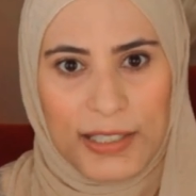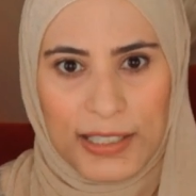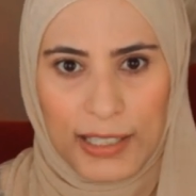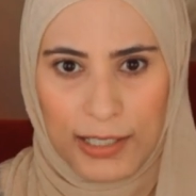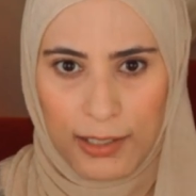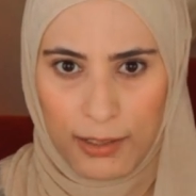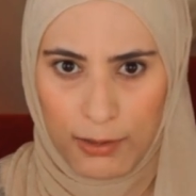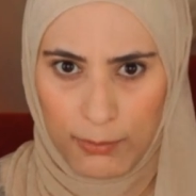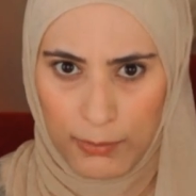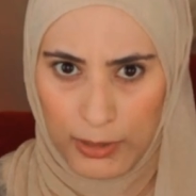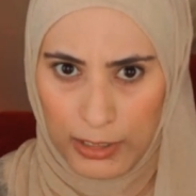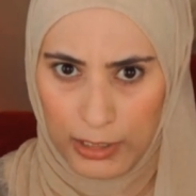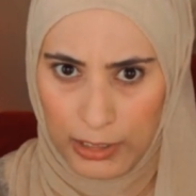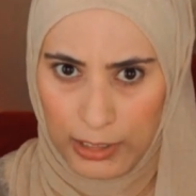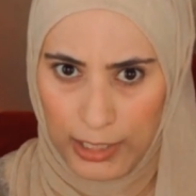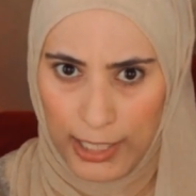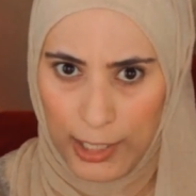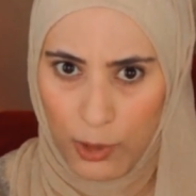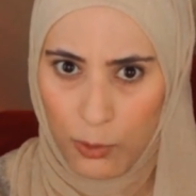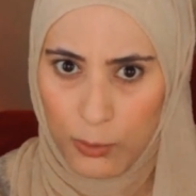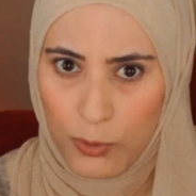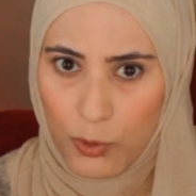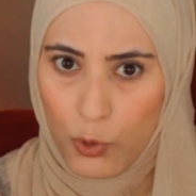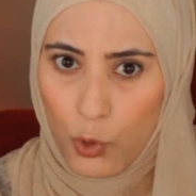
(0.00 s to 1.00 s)
مثلا من
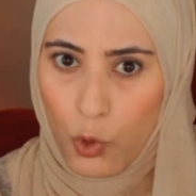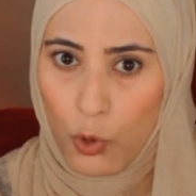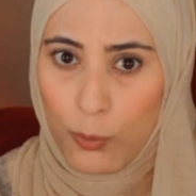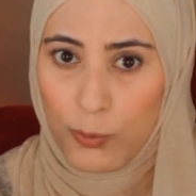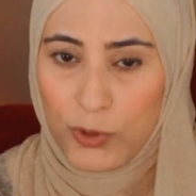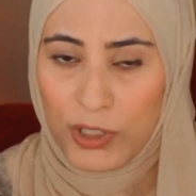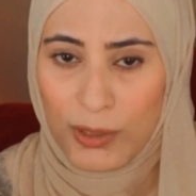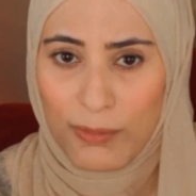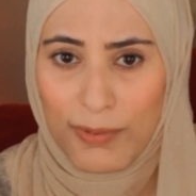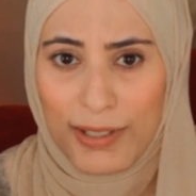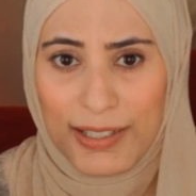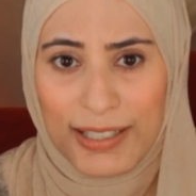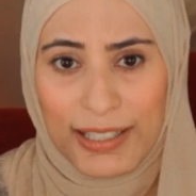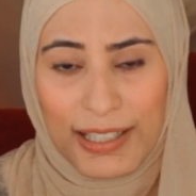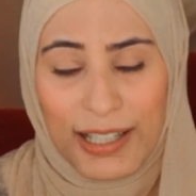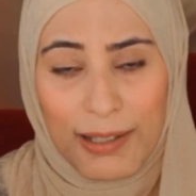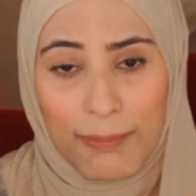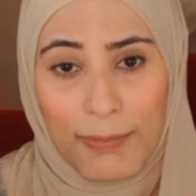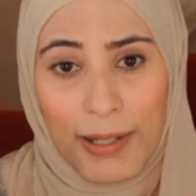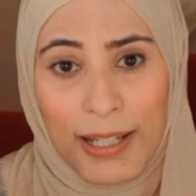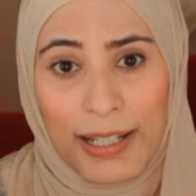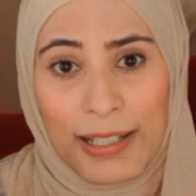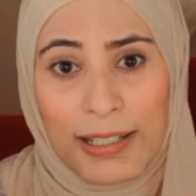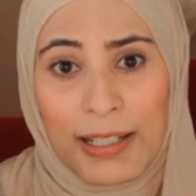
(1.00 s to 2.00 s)
اللي كانوا بيروحوا مسابقات
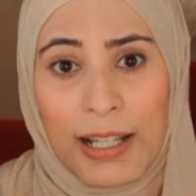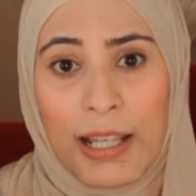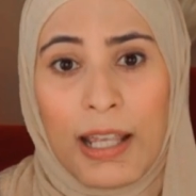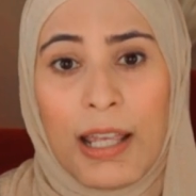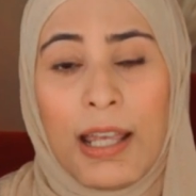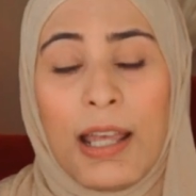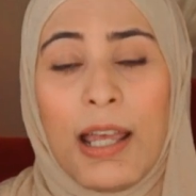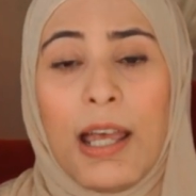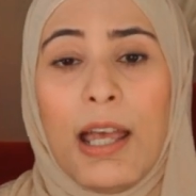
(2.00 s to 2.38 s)
الجمال